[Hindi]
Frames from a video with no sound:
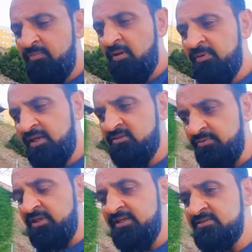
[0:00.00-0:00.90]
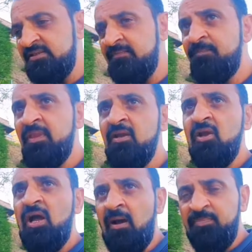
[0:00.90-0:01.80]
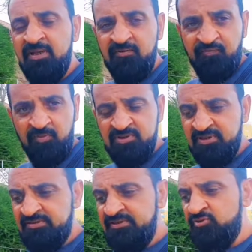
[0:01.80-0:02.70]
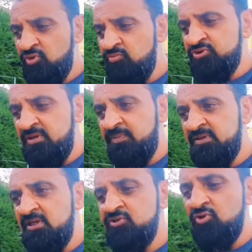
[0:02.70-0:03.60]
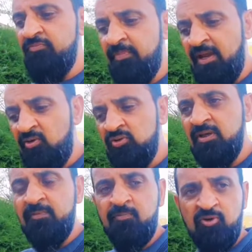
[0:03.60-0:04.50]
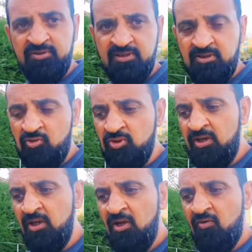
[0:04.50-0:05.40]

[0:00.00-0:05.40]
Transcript: मैं भी अपने एक्सपीरियंस से अपनी इन्फॉर्मेशन से जो मुझे पता जो मैं खुद अपना प्रोसेस करूँगा